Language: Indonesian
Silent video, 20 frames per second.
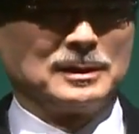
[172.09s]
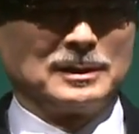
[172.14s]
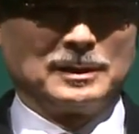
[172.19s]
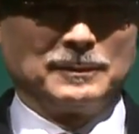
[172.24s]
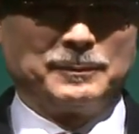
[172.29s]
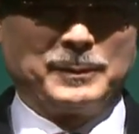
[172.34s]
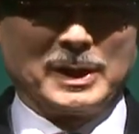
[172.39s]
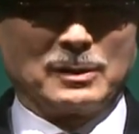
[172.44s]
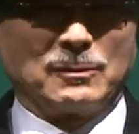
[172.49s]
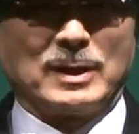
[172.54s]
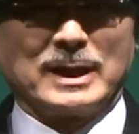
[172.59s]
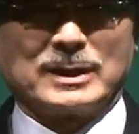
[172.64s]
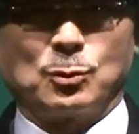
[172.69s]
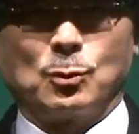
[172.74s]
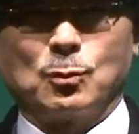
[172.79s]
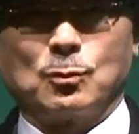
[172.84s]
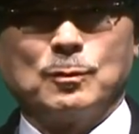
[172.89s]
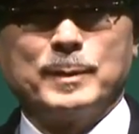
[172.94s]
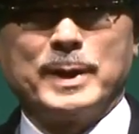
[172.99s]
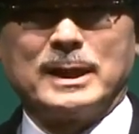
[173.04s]
dan
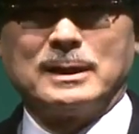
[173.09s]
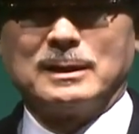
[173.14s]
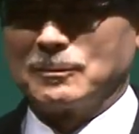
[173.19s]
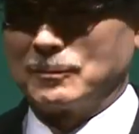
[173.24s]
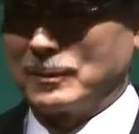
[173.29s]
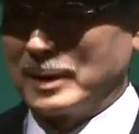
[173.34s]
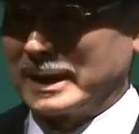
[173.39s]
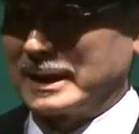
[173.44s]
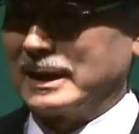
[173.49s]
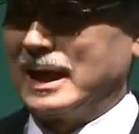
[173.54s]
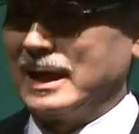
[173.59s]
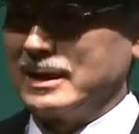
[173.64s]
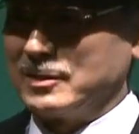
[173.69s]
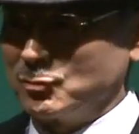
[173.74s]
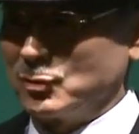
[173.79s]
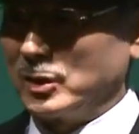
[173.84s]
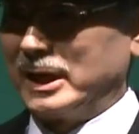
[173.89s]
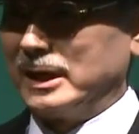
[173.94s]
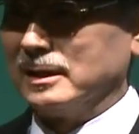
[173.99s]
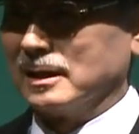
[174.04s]
dimanapun mereka
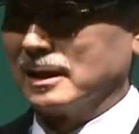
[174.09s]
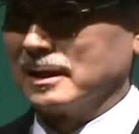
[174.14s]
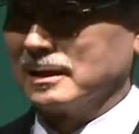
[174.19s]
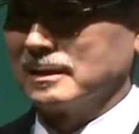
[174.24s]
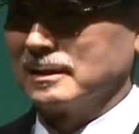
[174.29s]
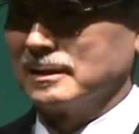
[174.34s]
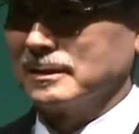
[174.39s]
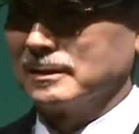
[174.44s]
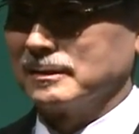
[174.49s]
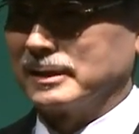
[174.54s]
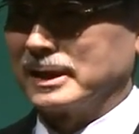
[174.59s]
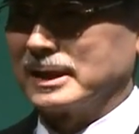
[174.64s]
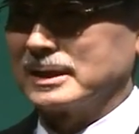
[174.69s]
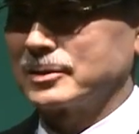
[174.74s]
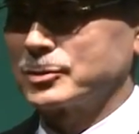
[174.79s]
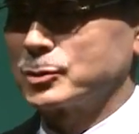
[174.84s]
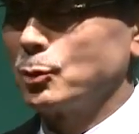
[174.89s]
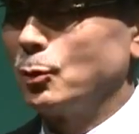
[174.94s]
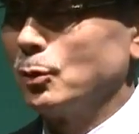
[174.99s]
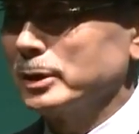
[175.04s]
pergi nanti. Kami
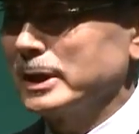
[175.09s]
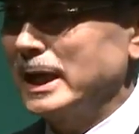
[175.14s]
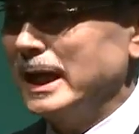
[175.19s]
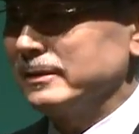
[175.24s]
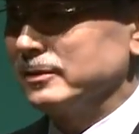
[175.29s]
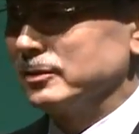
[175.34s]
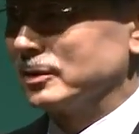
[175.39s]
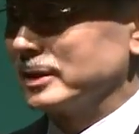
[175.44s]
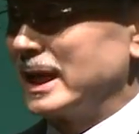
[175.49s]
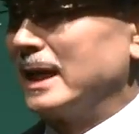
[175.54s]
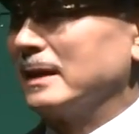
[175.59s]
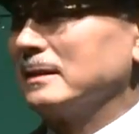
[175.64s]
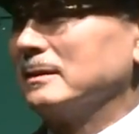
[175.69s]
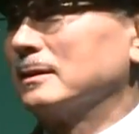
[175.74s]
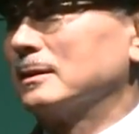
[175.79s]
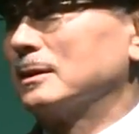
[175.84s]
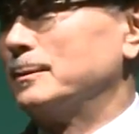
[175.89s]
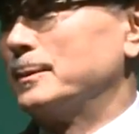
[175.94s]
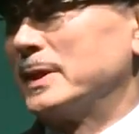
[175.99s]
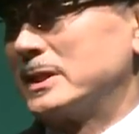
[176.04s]
akan edukasi
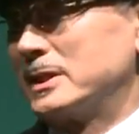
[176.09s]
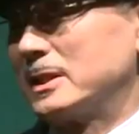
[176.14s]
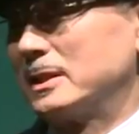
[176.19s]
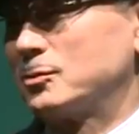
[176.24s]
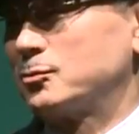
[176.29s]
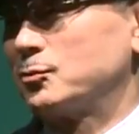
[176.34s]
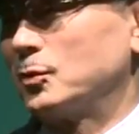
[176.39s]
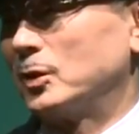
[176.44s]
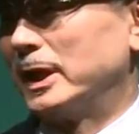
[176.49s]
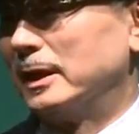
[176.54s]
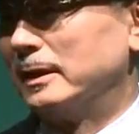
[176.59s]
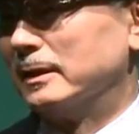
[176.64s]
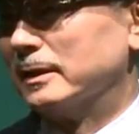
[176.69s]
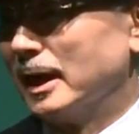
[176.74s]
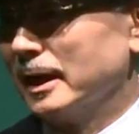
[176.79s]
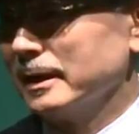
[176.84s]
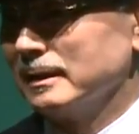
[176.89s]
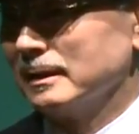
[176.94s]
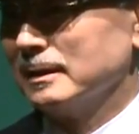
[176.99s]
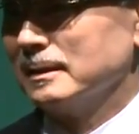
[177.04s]
anak-anak supaya baik
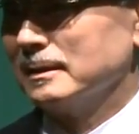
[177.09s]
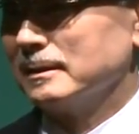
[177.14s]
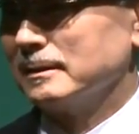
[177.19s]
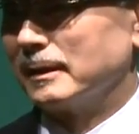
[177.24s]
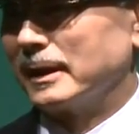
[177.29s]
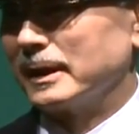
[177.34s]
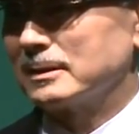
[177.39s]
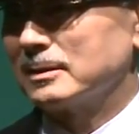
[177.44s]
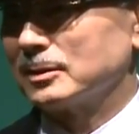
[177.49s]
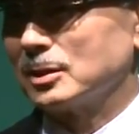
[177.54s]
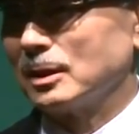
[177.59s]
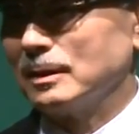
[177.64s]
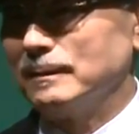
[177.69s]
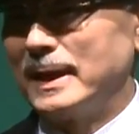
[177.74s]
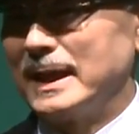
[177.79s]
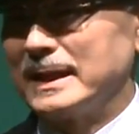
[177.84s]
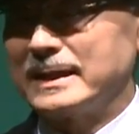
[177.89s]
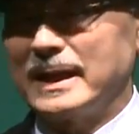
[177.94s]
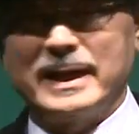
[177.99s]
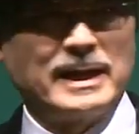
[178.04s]
hati, agar mereka
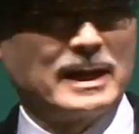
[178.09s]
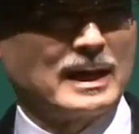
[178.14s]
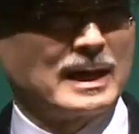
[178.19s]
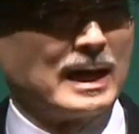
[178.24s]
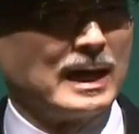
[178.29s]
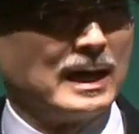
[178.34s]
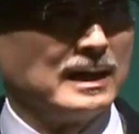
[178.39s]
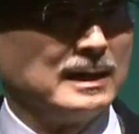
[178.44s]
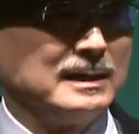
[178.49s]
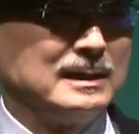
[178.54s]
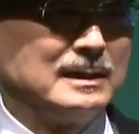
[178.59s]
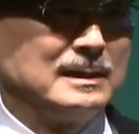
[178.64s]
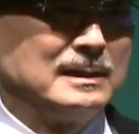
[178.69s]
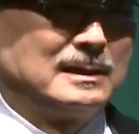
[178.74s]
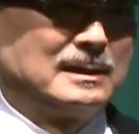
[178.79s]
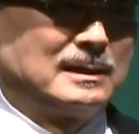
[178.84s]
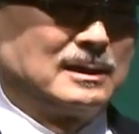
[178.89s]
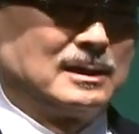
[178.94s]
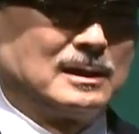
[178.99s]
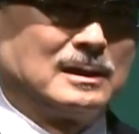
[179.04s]
juga
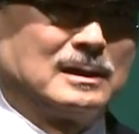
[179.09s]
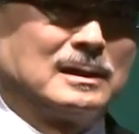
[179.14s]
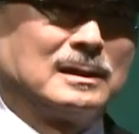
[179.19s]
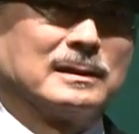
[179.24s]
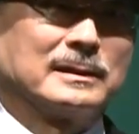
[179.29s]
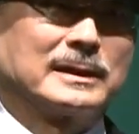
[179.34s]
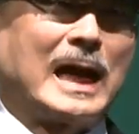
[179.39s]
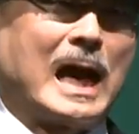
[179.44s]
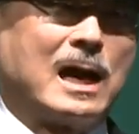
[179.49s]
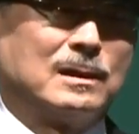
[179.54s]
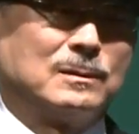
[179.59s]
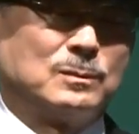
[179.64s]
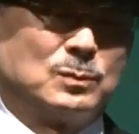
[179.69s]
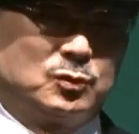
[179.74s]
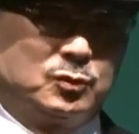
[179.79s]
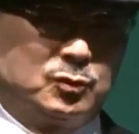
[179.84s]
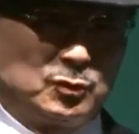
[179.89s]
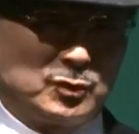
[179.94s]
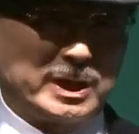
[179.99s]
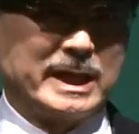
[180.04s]
mewariskan kebaikan
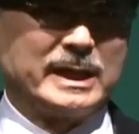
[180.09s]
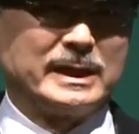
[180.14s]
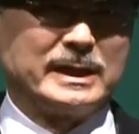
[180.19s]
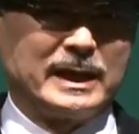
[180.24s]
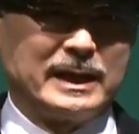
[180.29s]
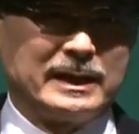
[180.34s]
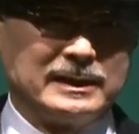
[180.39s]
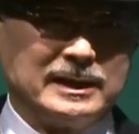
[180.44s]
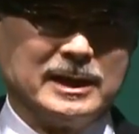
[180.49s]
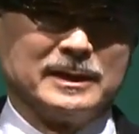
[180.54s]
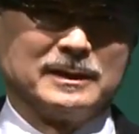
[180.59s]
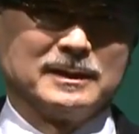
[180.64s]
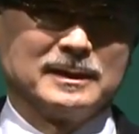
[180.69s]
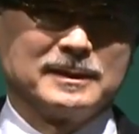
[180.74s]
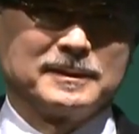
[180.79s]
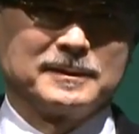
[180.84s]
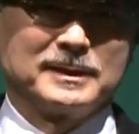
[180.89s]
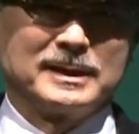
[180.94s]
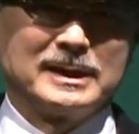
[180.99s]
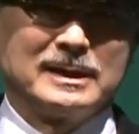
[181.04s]
pada generasi
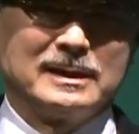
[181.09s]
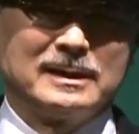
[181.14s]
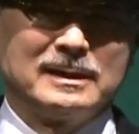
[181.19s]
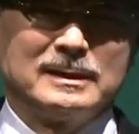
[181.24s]
berikutnya.